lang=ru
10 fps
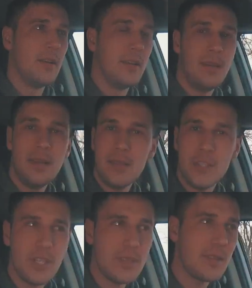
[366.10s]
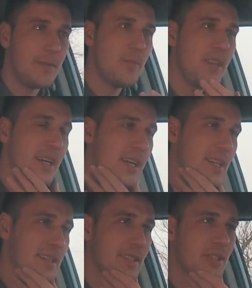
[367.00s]
Если честно, мне
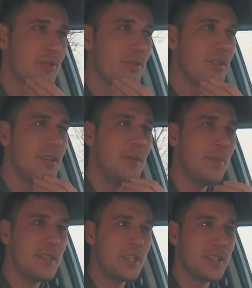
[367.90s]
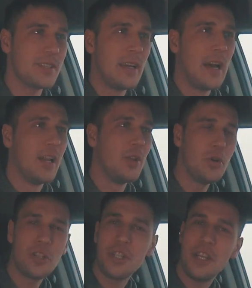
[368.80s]
кажется, что либо сейчас
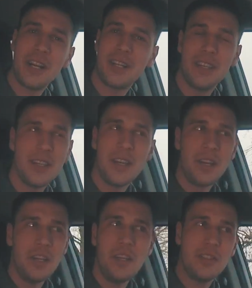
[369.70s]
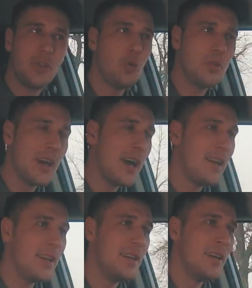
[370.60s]
лошади как-то
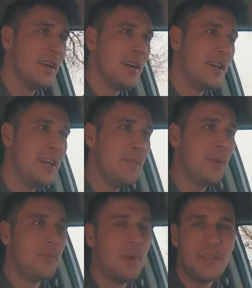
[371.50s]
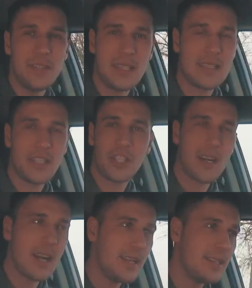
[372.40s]
исхудали, либо мы все
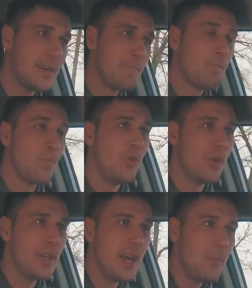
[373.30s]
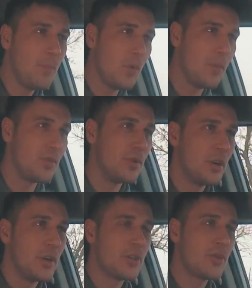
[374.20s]
зажрались. Но я помню,
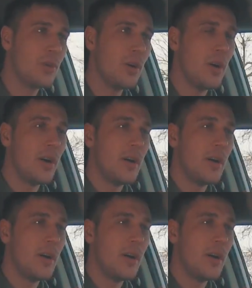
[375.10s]
что